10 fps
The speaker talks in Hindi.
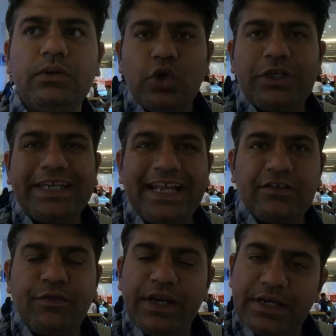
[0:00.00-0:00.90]
को
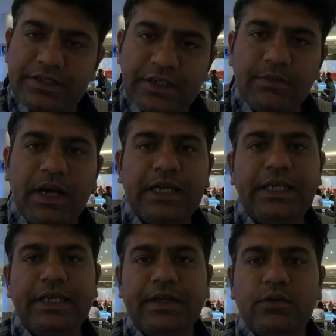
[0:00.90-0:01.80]
टैक्स फ्री रिसिप्ट
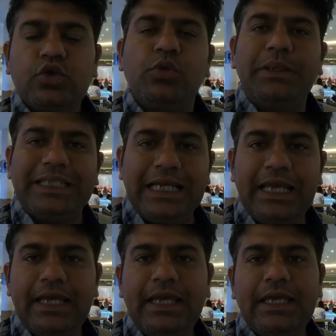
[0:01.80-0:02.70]
मांगनी है उसको
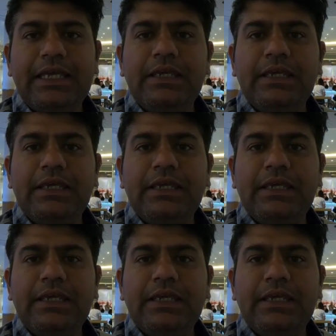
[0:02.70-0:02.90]
बताना है